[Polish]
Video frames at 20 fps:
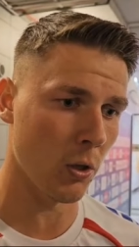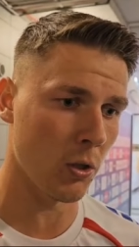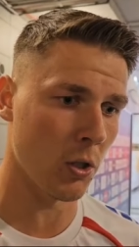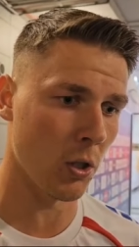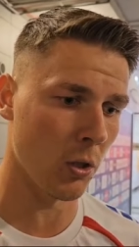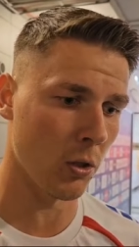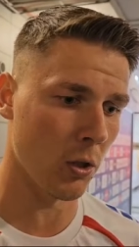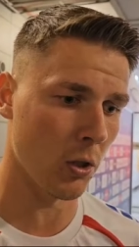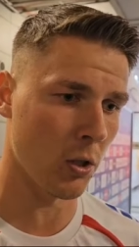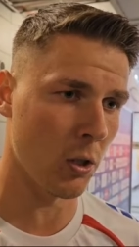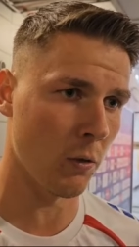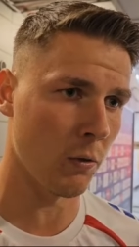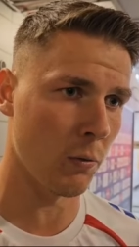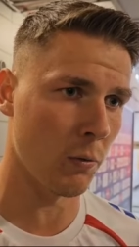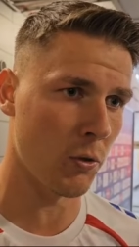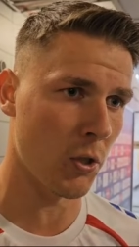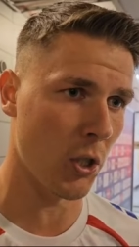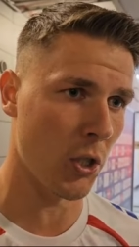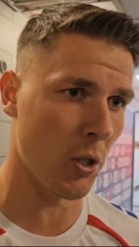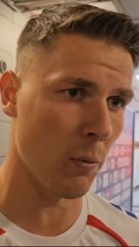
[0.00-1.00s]
to, co, to,
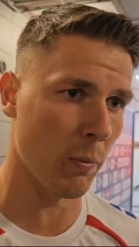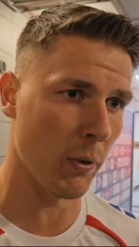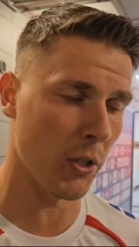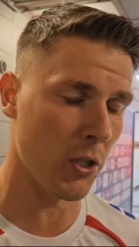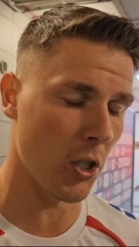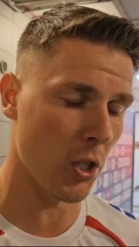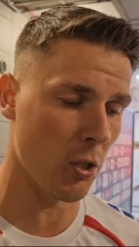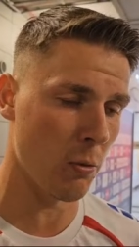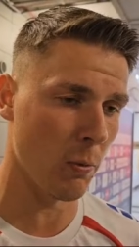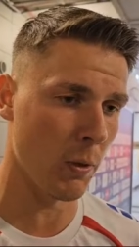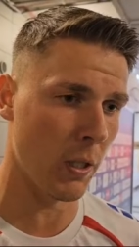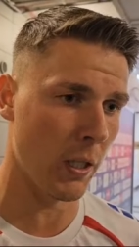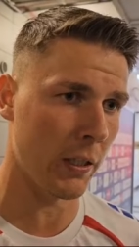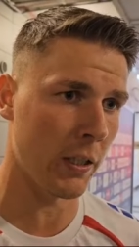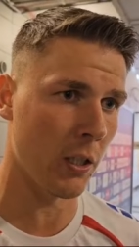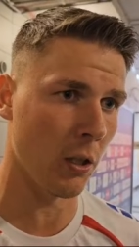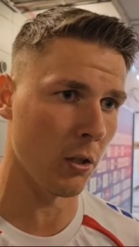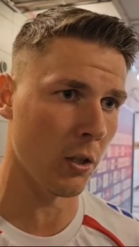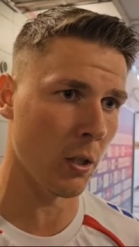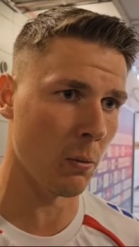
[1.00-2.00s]
co wcześniej powiedzieliśmy,
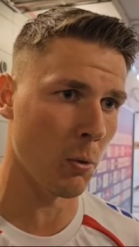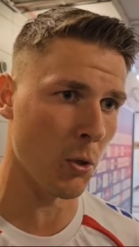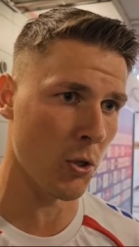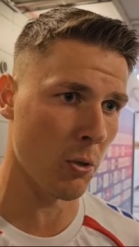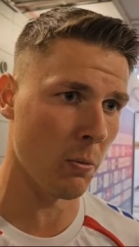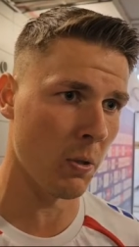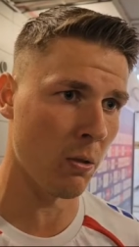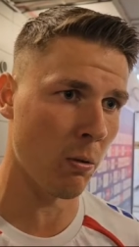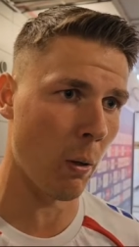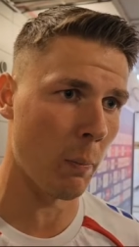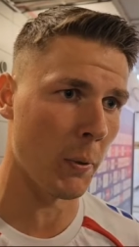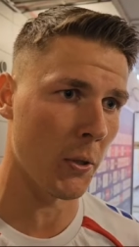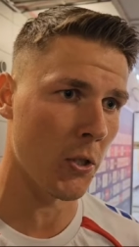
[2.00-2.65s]
lekki oddech możemy